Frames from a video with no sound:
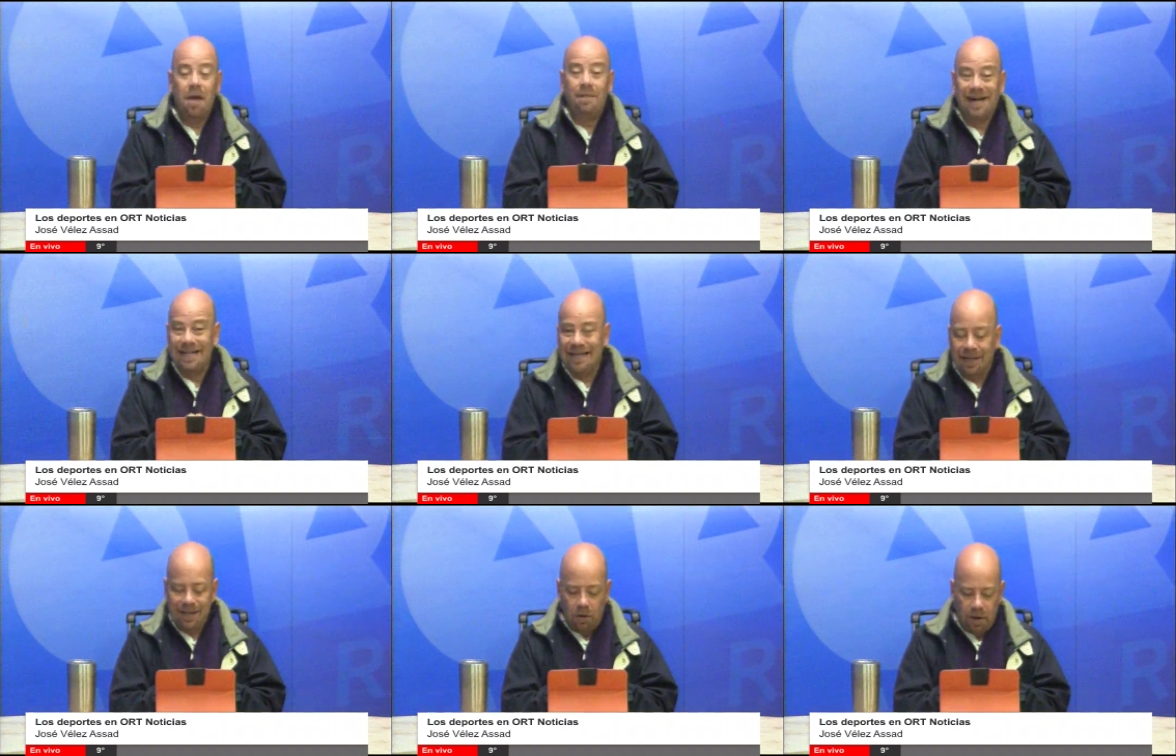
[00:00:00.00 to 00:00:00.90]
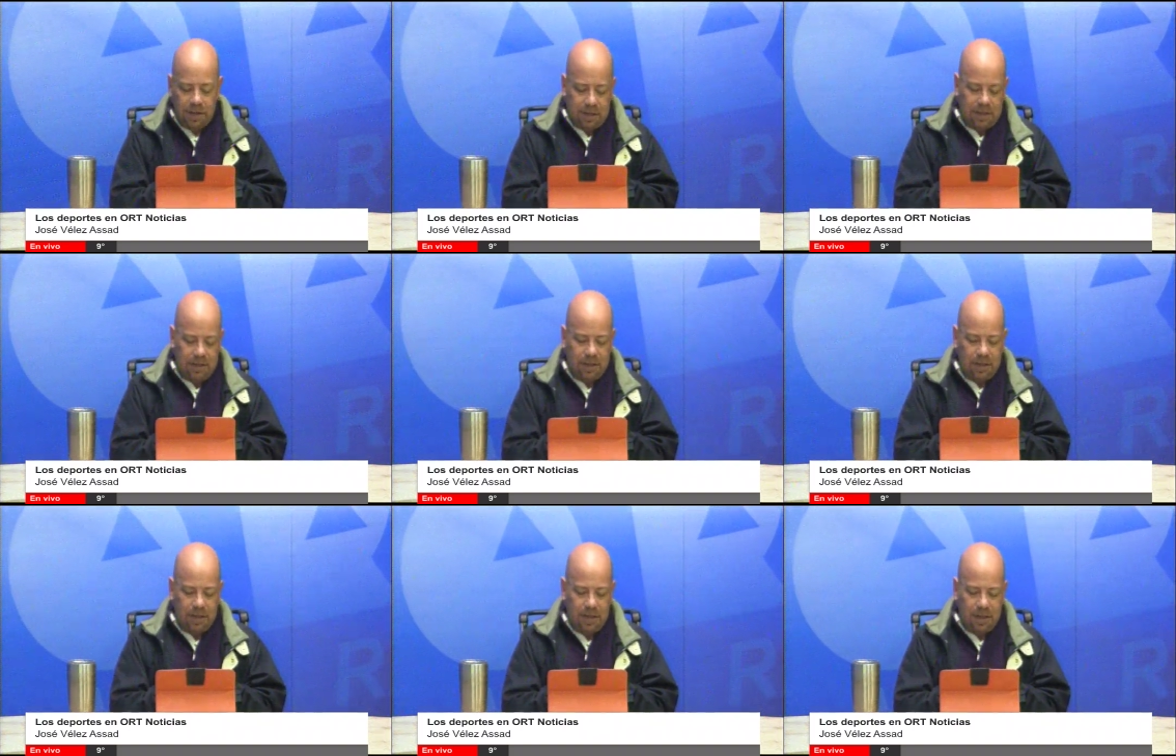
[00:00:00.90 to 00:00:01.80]
Para el día de hoy, en
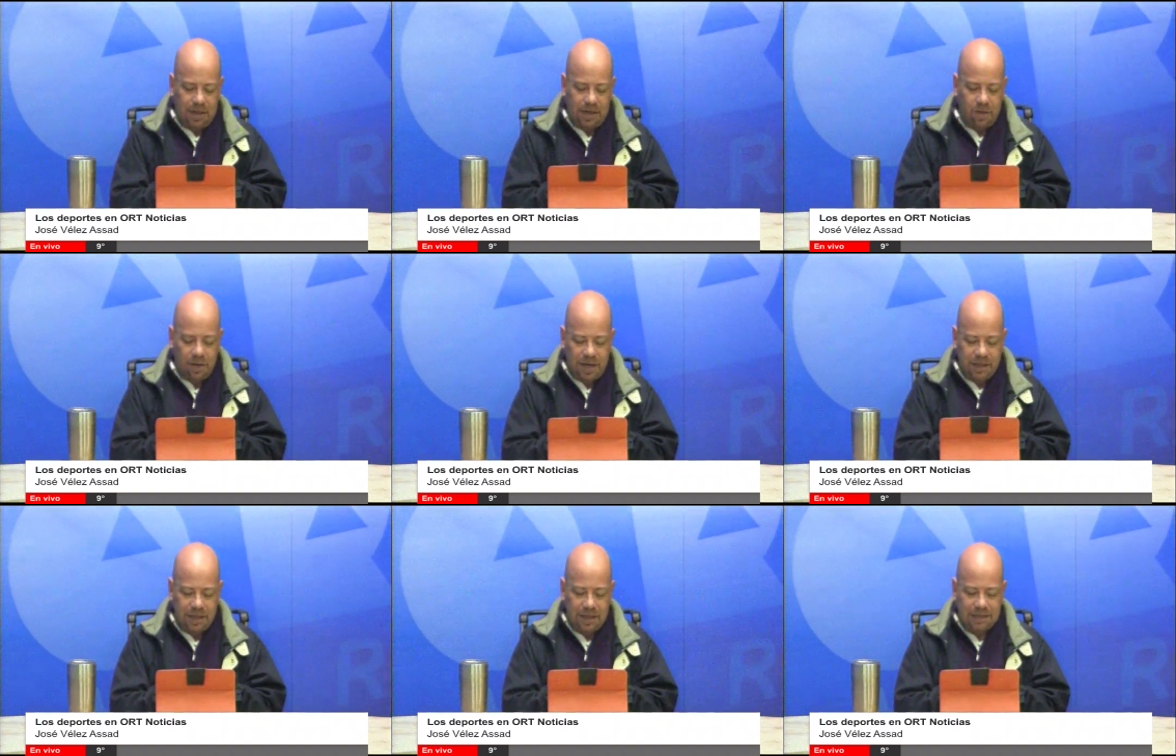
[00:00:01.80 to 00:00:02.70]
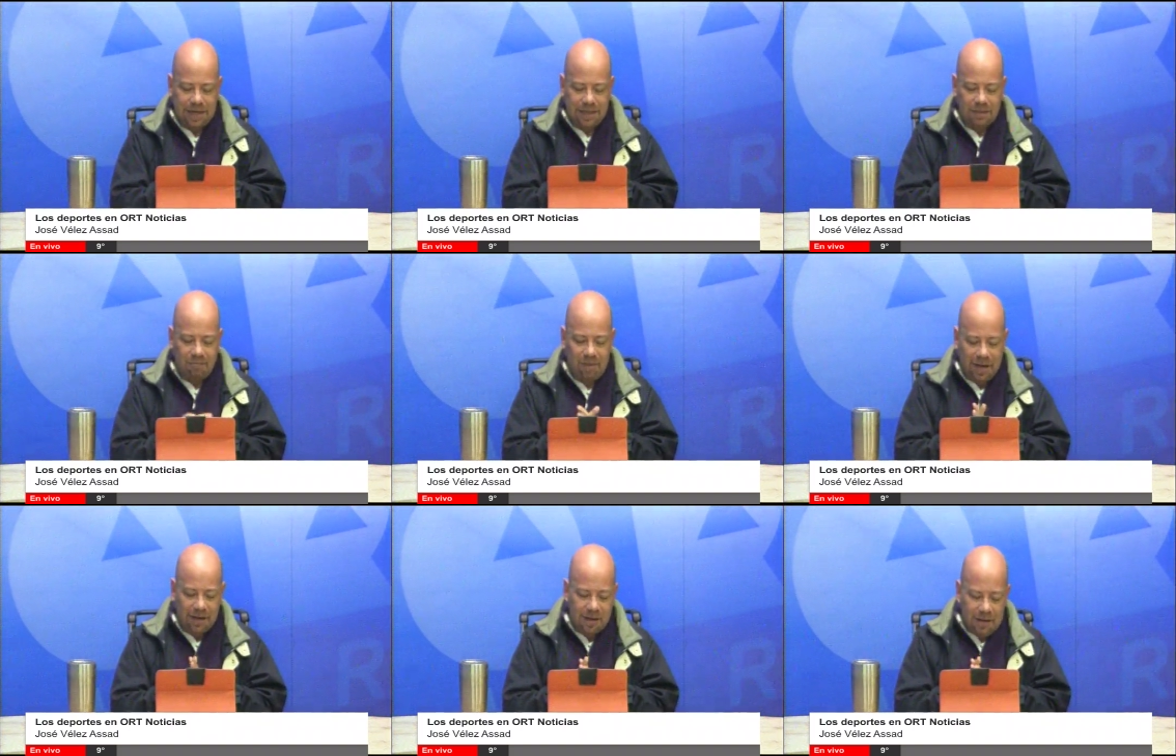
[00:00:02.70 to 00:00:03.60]
eh, la región cañera de Zacatepec,